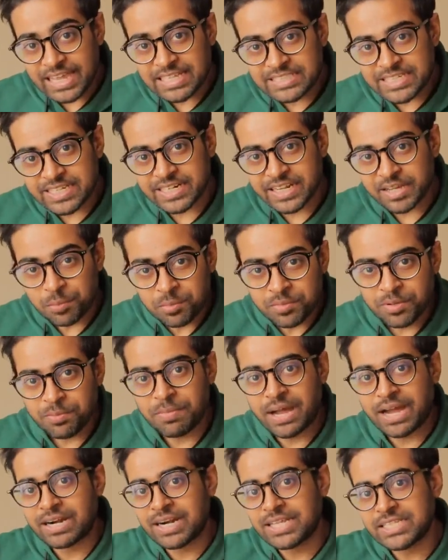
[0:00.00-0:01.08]
এইচ এন এম
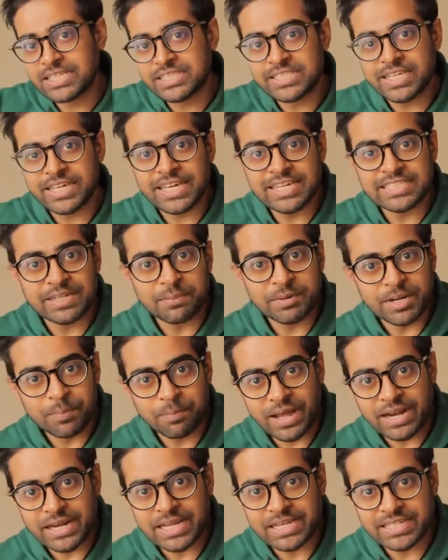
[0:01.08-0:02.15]
বাংলাদেশ থেকে এই জামাটা
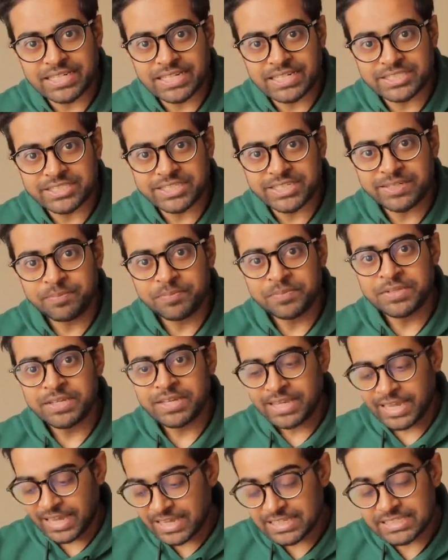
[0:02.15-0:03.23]
বানায় নিয়ে আসছে
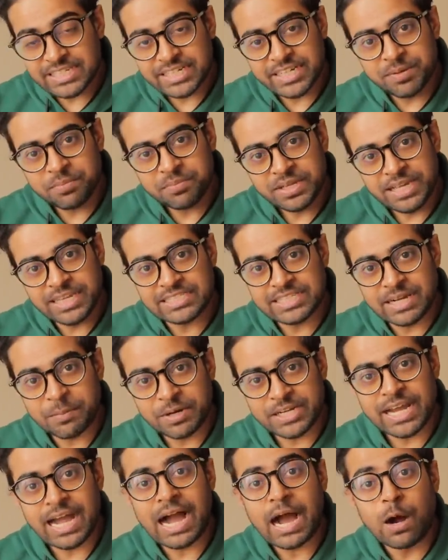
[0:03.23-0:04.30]
এইচ এন এম এই
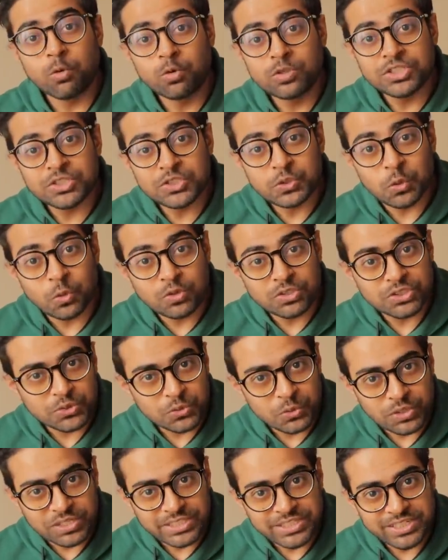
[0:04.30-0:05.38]
জামাটা আউটসোর্স
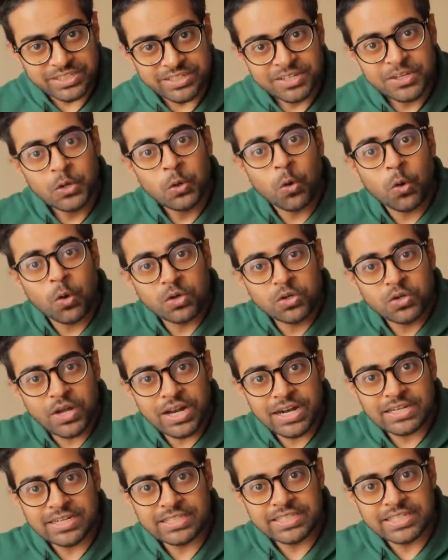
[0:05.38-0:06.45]
করেছে অন্য
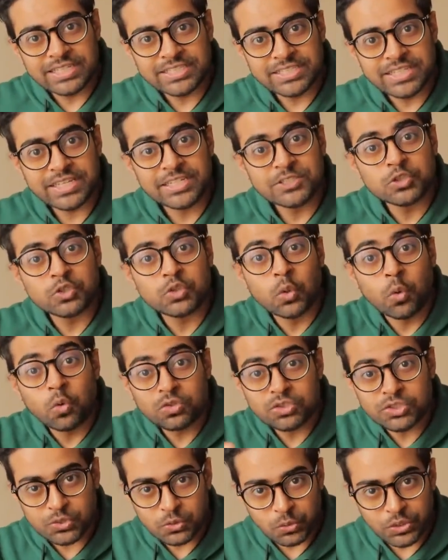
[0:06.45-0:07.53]
আর একটা দেশ থেকে
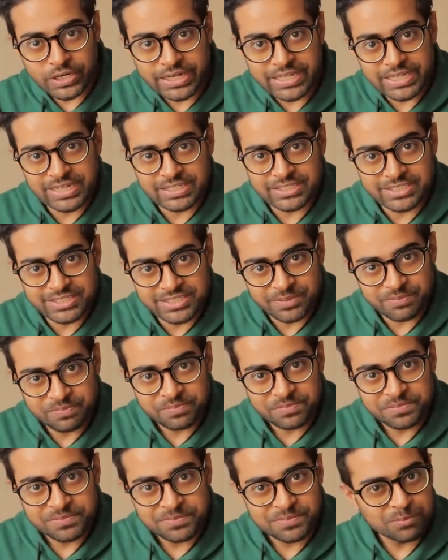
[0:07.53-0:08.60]
সোর্স করে নিয়ে আসছে
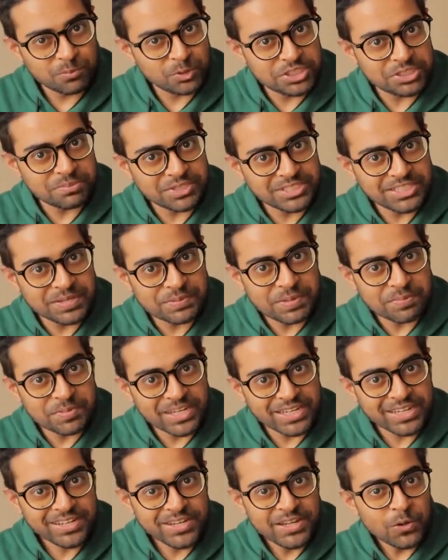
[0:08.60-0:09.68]
বোঝাতে পারছি আমি
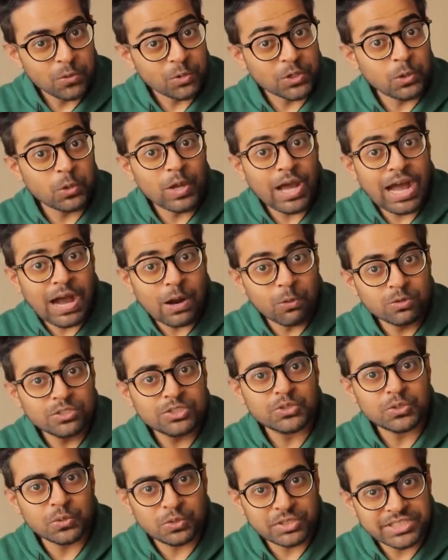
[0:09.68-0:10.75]
আপনাকে ওটা হলো
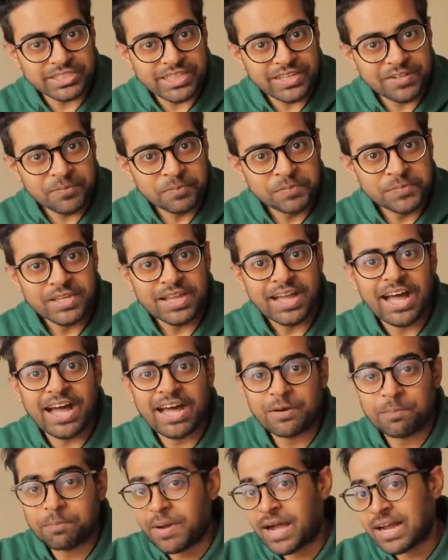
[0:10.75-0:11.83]
আউটসোর্সিং
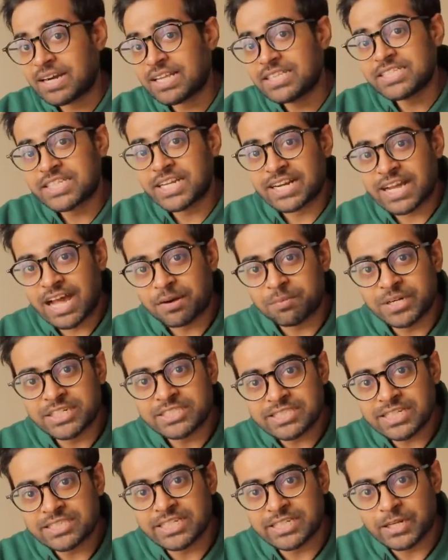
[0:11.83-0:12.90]
আর বাংলাদেশের
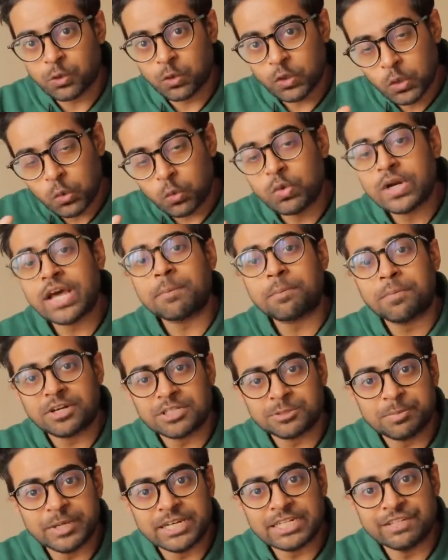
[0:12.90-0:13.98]
গার্মেন্টসটা যেটা করলো ওনার
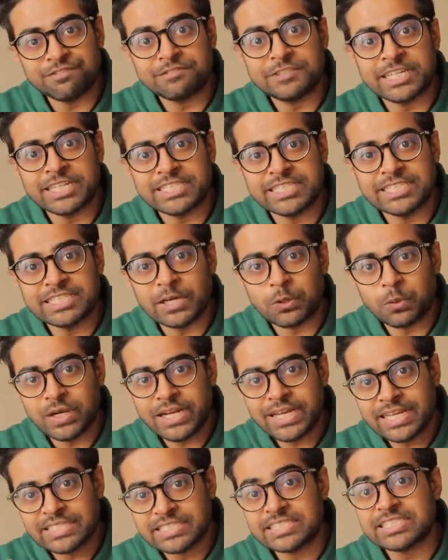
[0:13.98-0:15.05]
পার্সপেক্টিভ থেকে চিন্তা
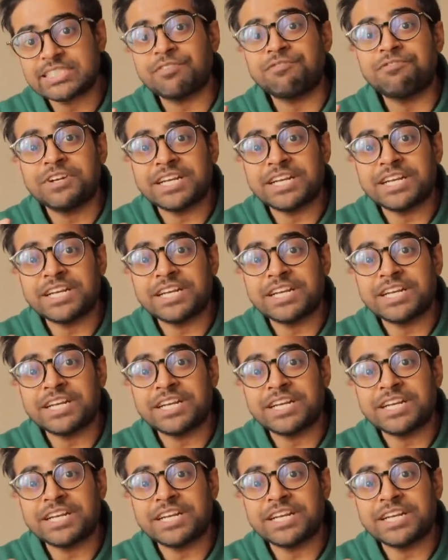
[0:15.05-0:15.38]
করলে এই জিনিসটা